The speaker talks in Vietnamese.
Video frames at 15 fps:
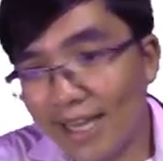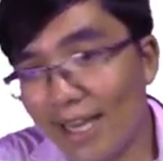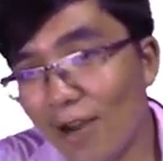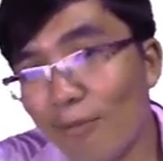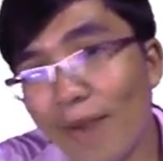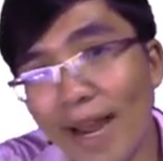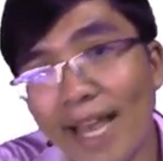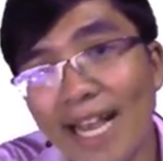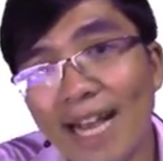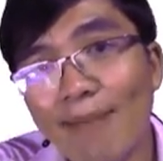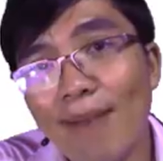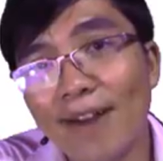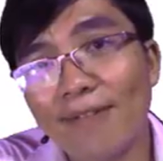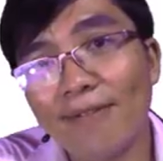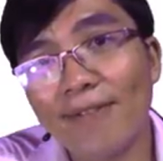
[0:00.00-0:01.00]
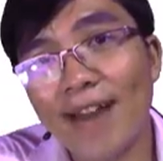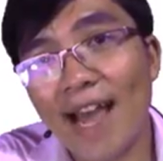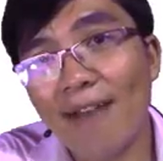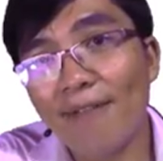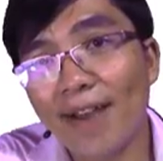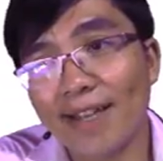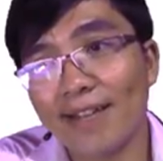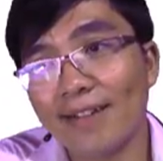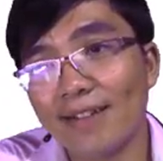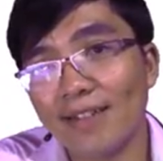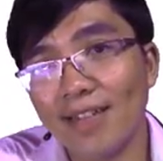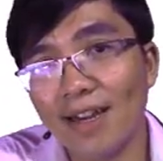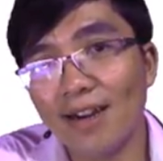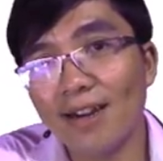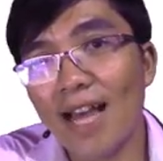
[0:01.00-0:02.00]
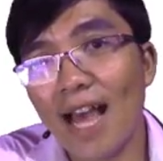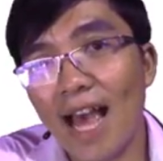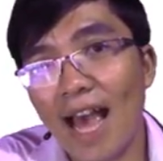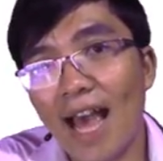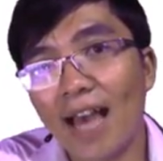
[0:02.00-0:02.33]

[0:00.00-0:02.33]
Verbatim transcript: Thì hôm nay các bạn đã phải nhớ